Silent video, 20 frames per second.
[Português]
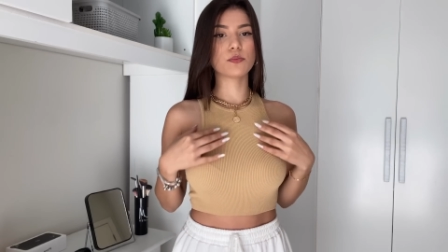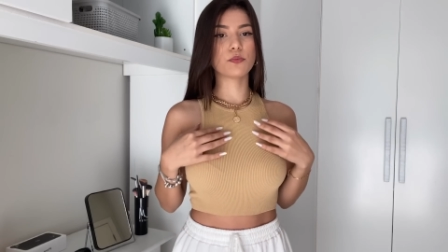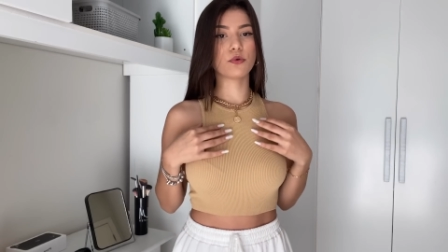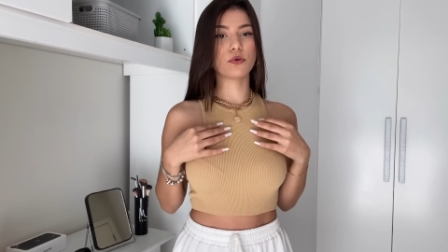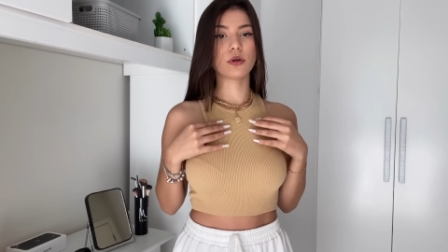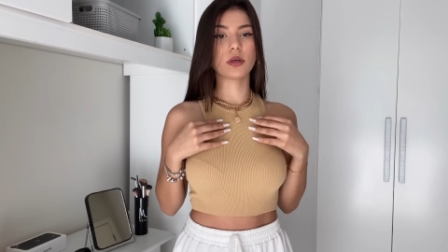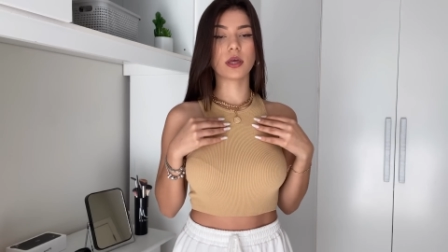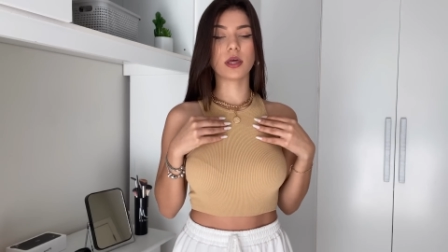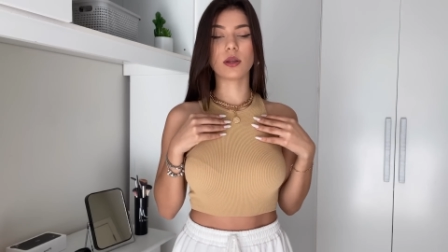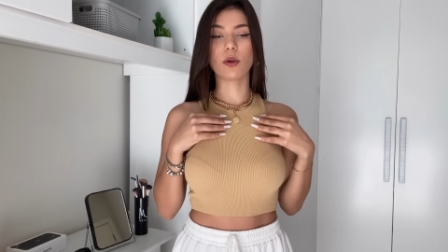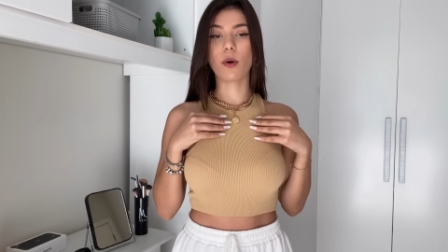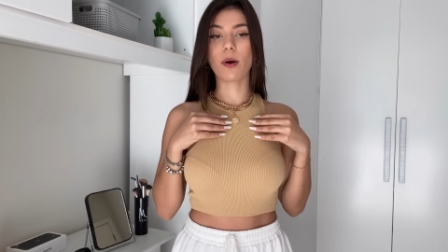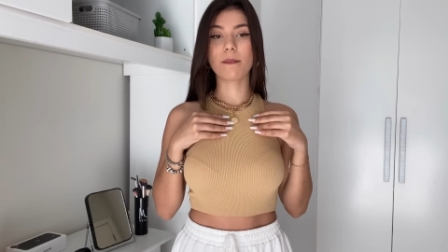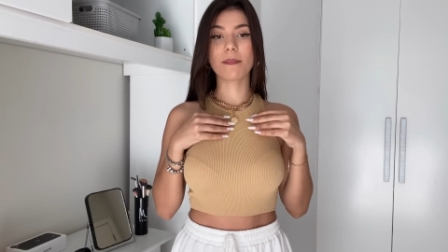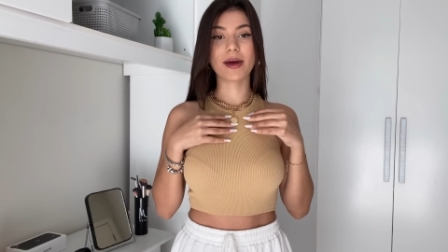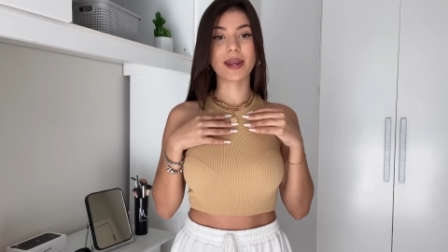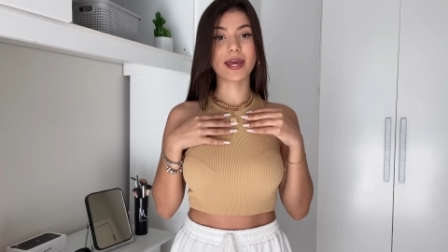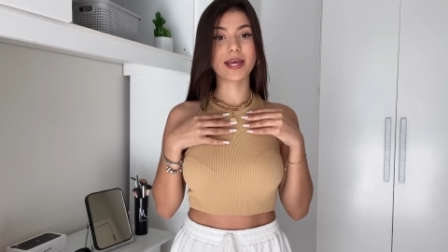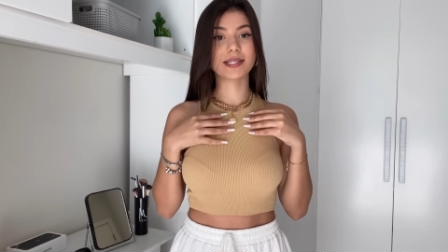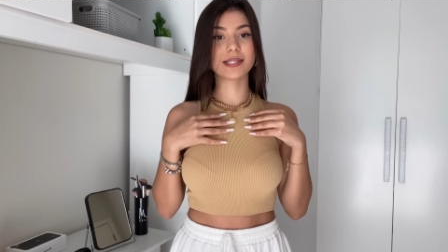porque não
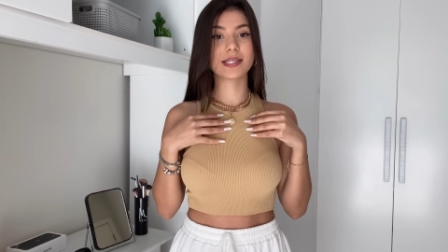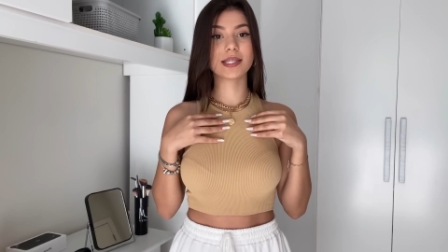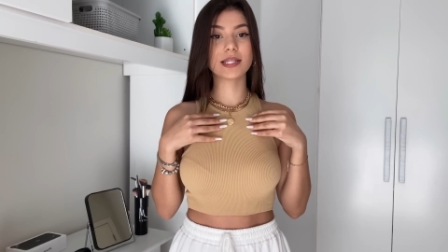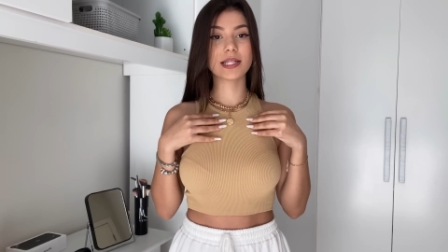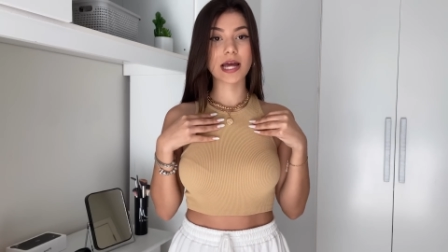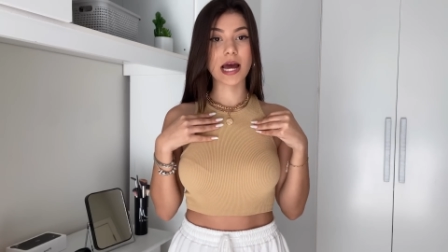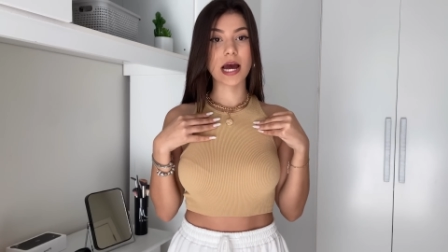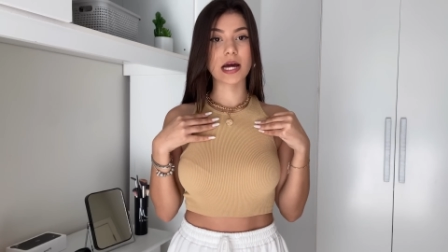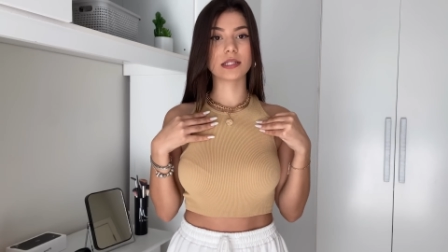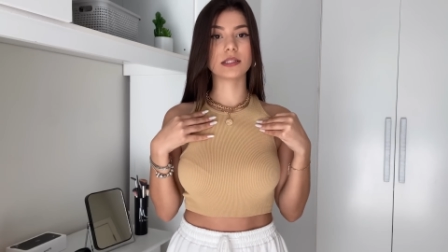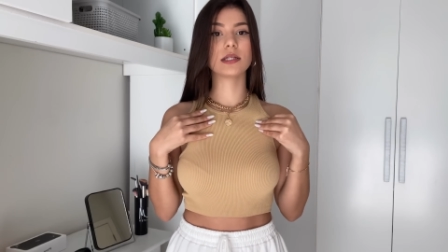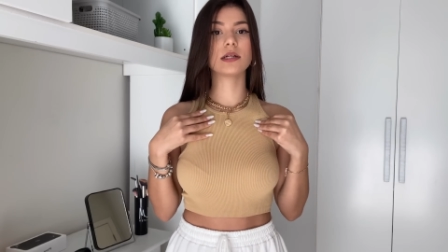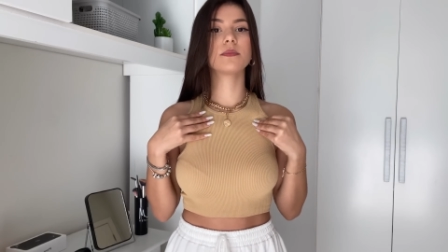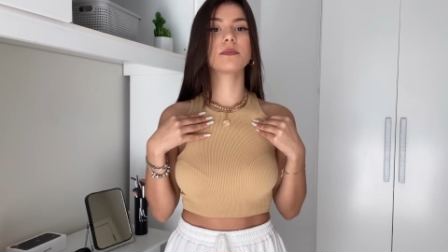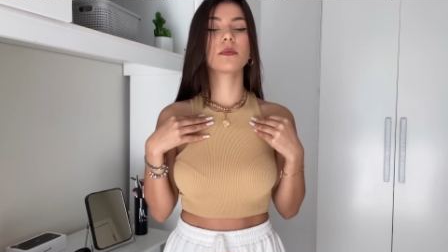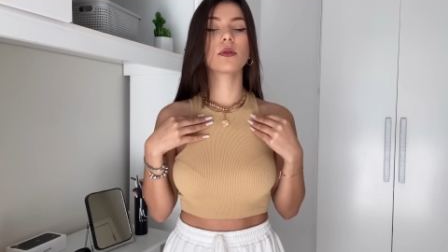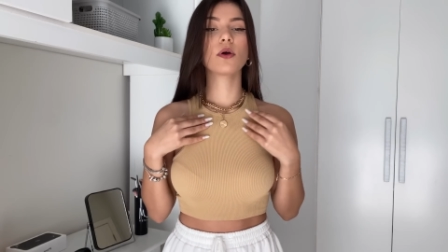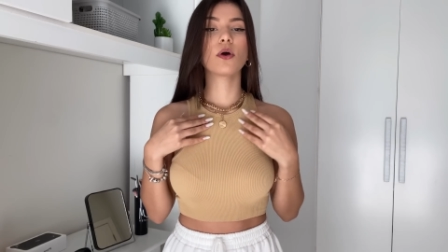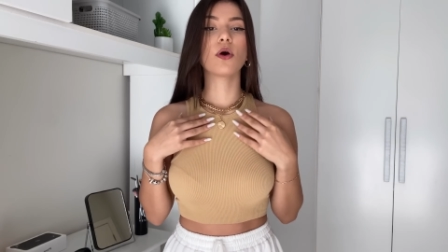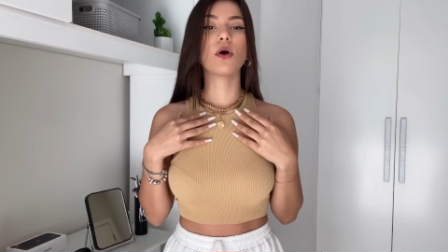aparece nada.
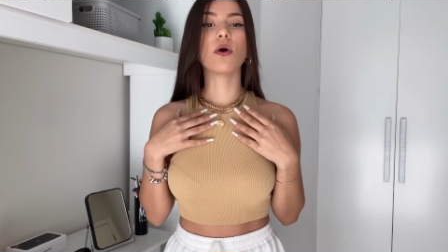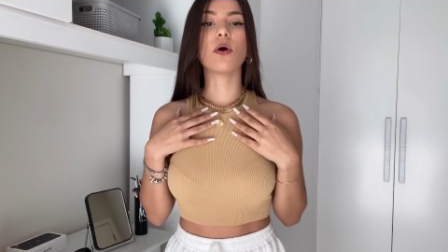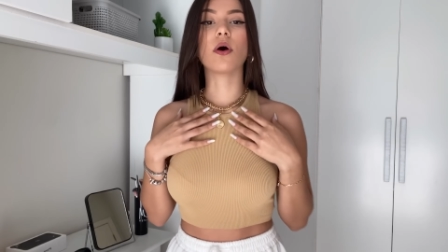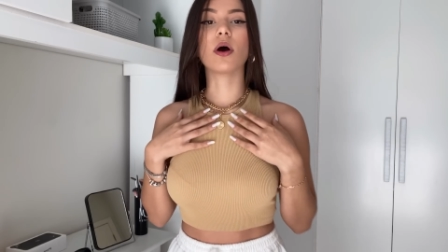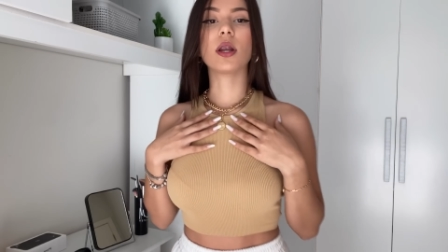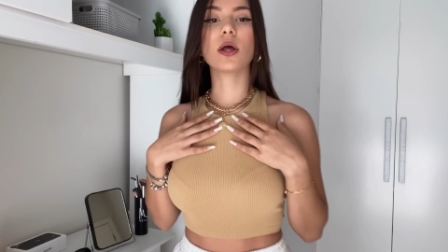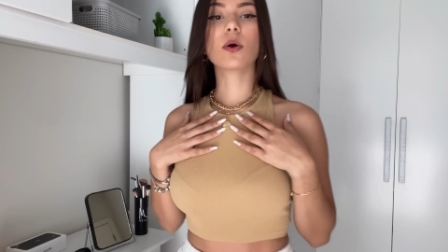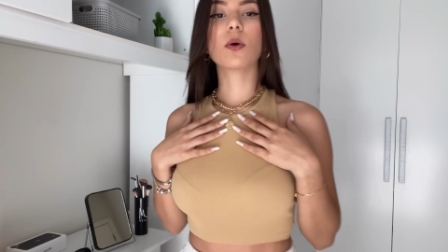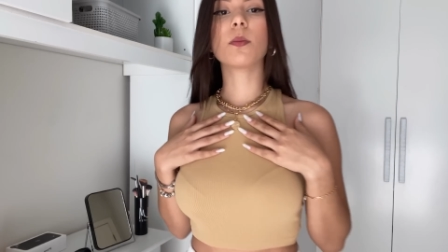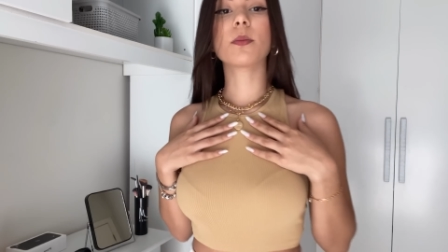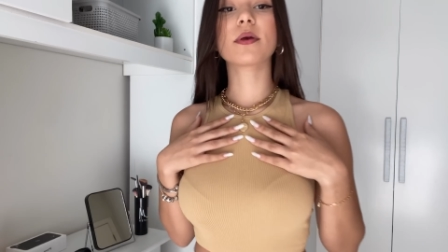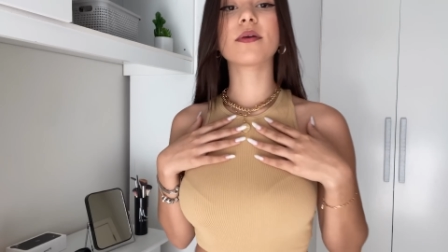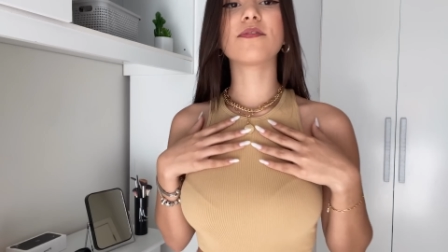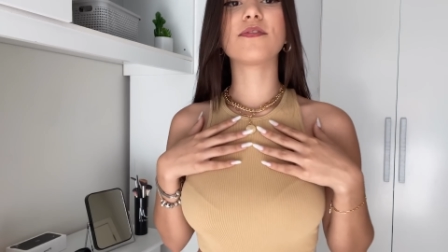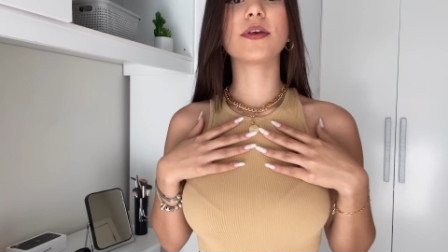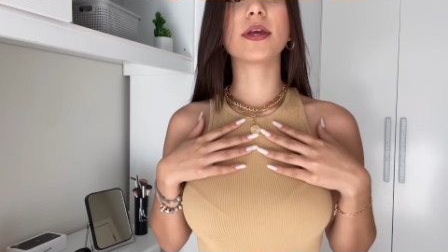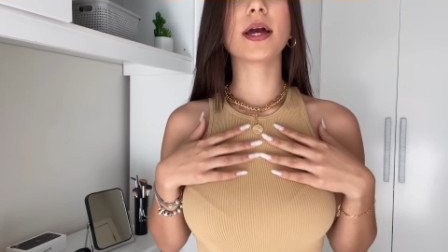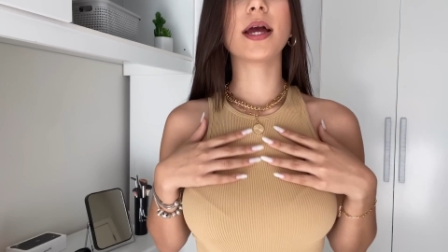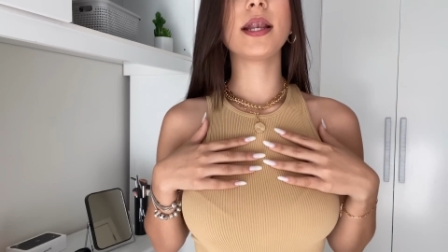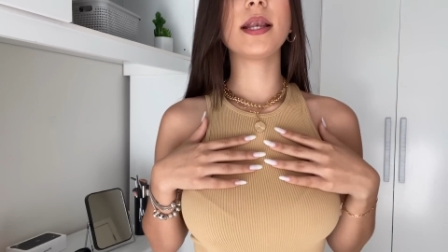Olha como que
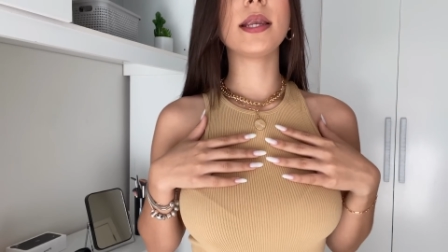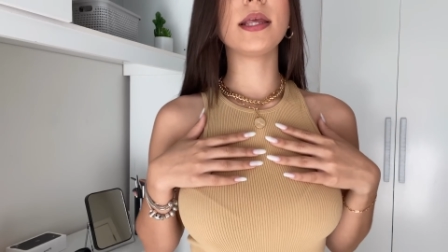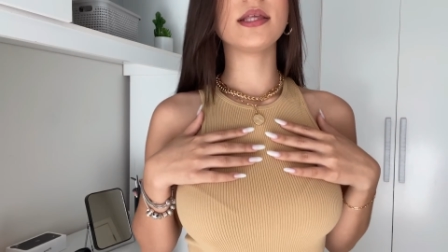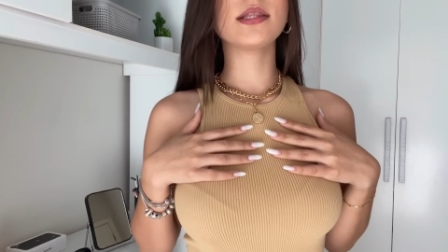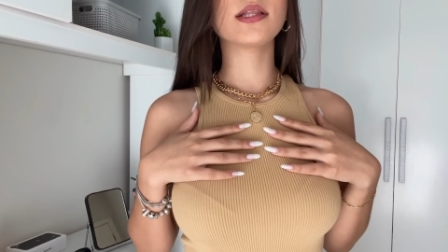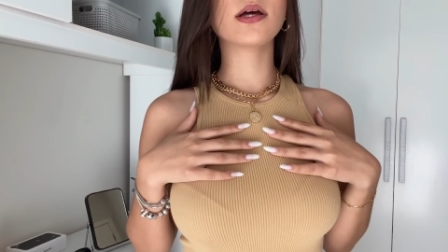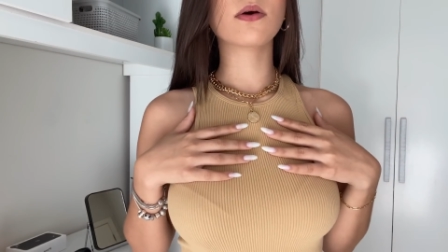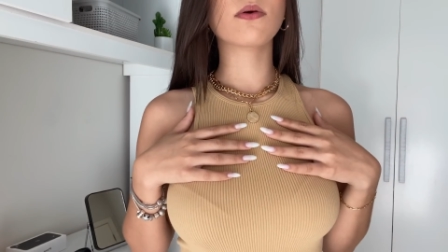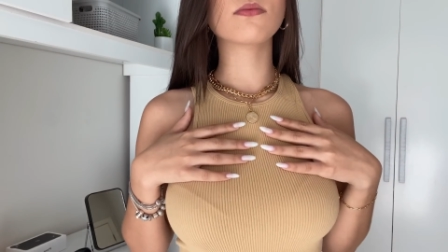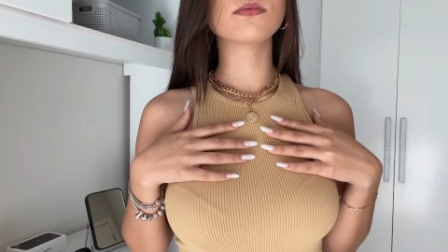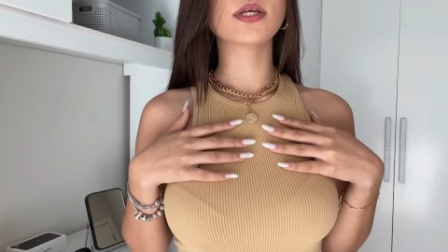fica linda com os